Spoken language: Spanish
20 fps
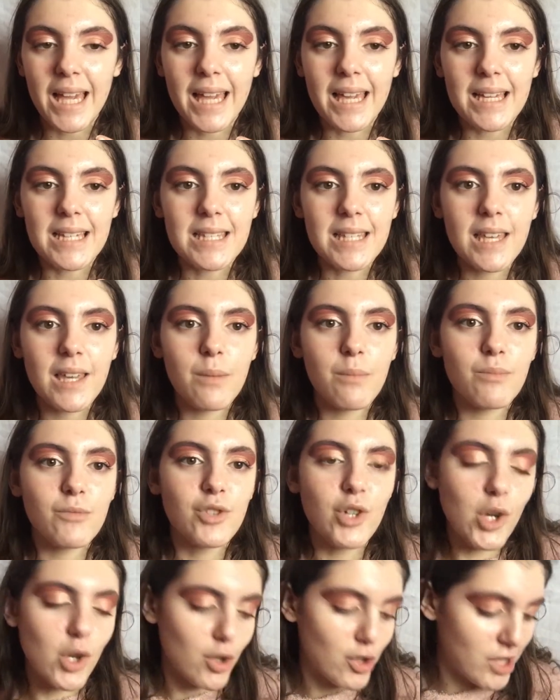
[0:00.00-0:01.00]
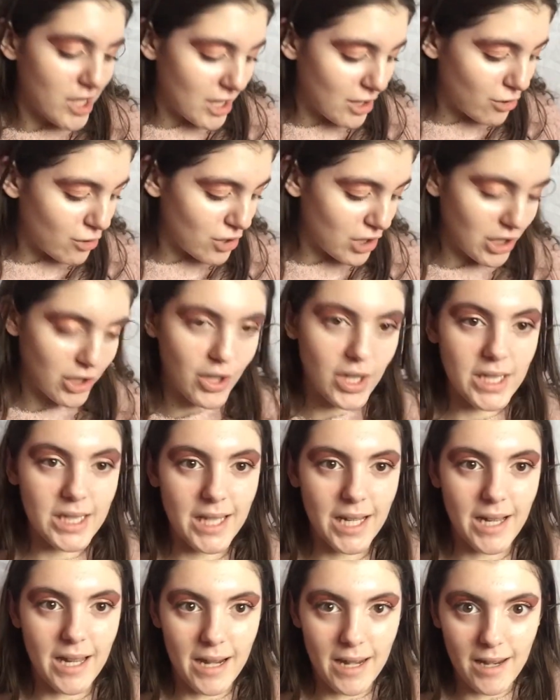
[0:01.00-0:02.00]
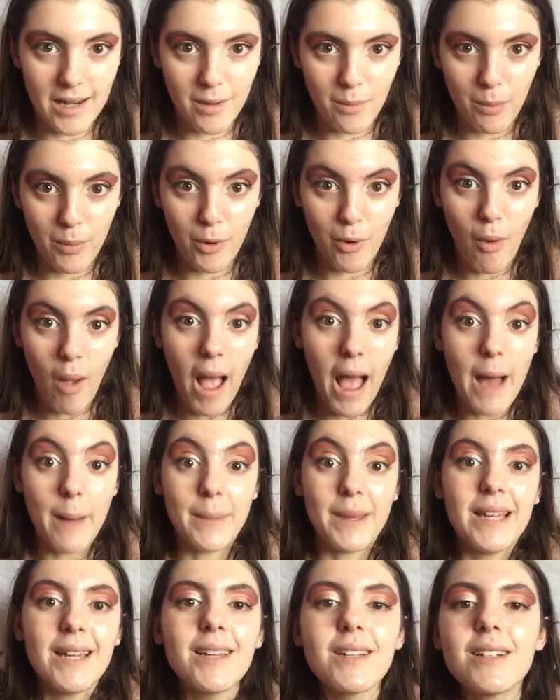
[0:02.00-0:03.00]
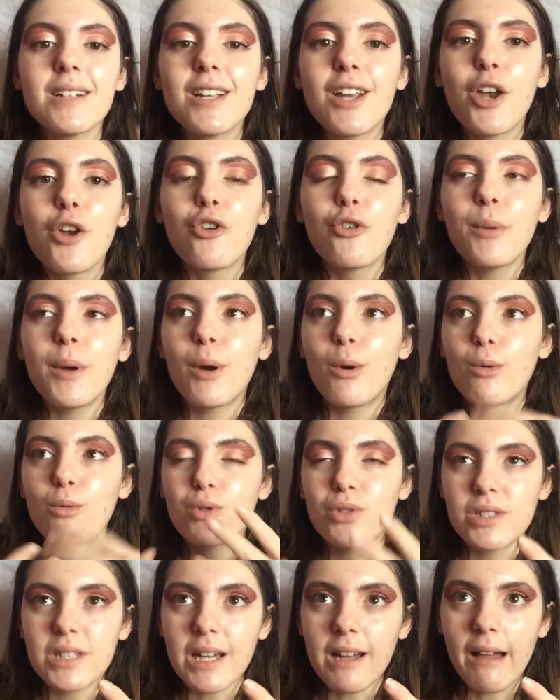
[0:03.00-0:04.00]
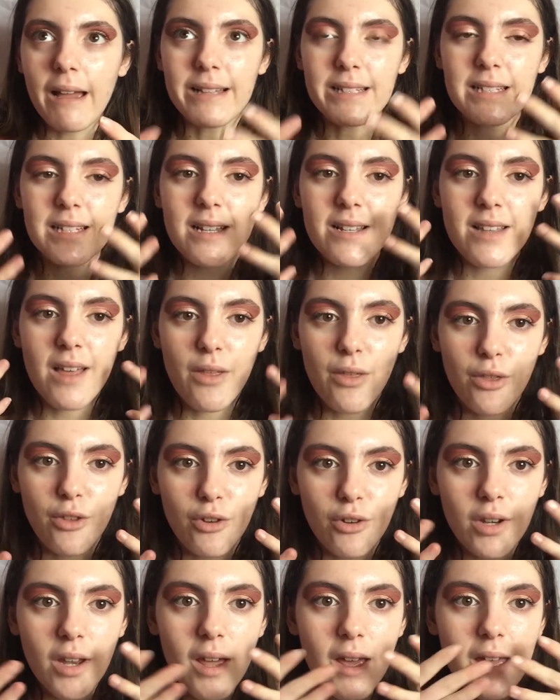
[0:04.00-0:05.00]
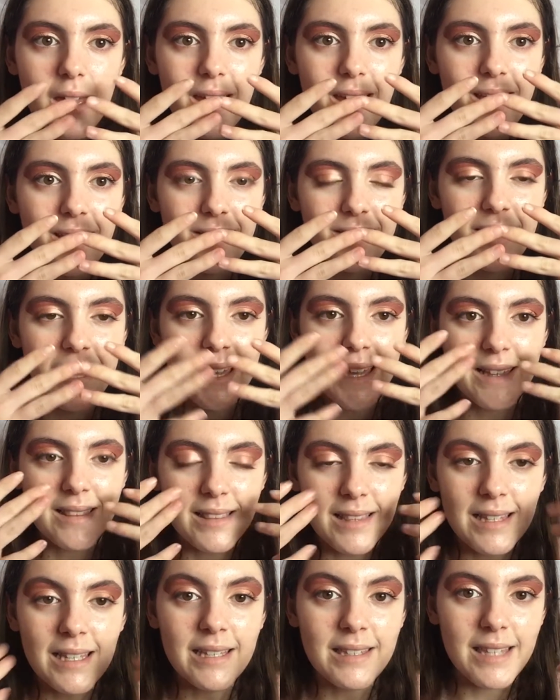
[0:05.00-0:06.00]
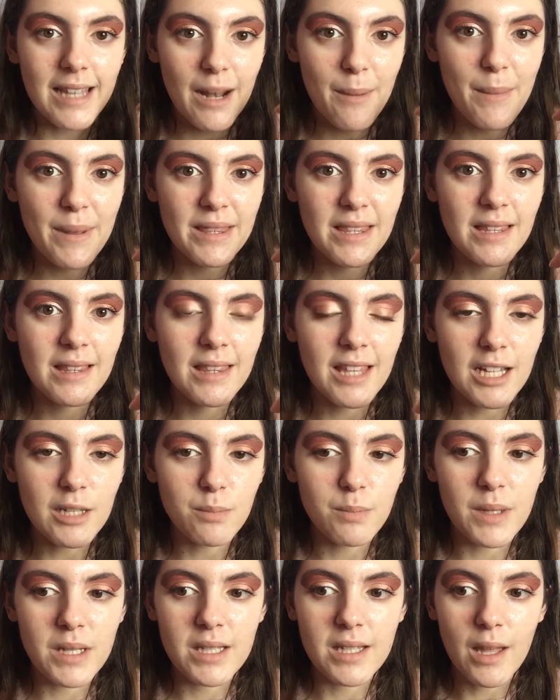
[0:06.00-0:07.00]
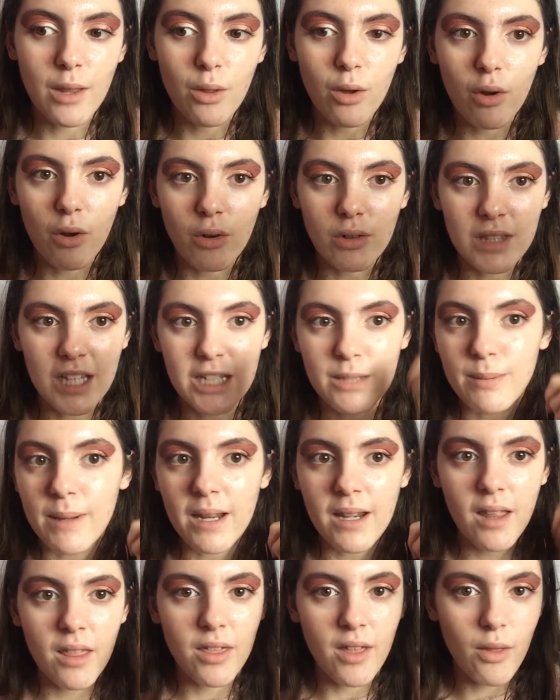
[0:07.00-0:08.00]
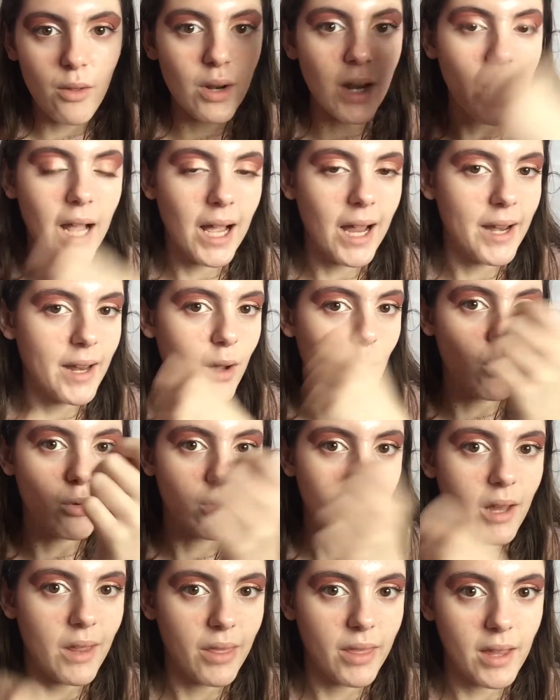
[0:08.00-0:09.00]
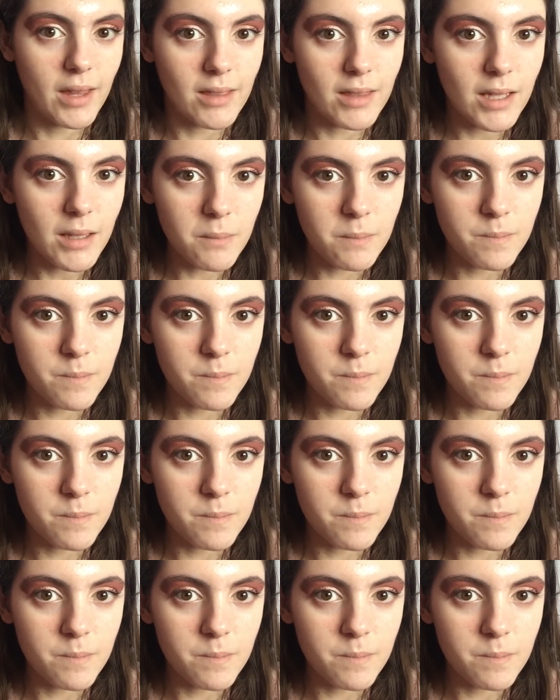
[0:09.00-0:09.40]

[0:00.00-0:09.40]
es que yo lo siento, señores de Garnier, pero a mí no me gusta esa sensación de que literalmente te has pasado, te has barnizado la cara con aceite.